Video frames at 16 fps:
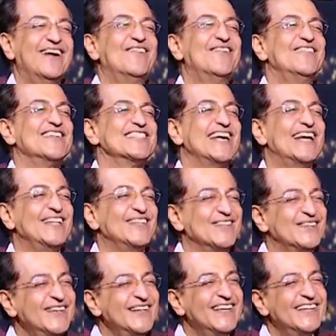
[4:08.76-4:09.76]
اول ما
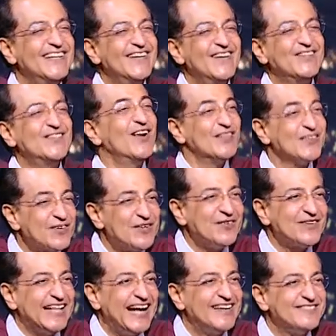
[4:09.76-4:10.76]
سالته قلت له عندكم
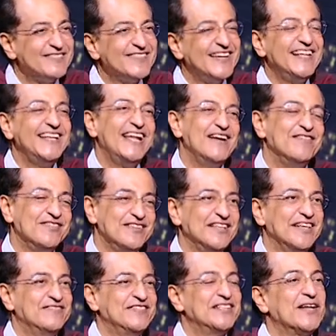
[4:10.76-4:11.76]
متحف قال لا
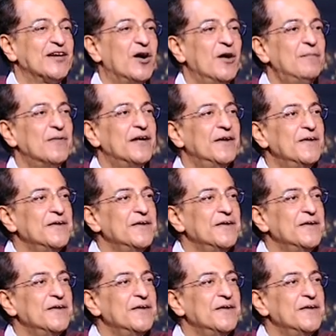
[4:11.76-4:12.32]
في في انا كنت حاضر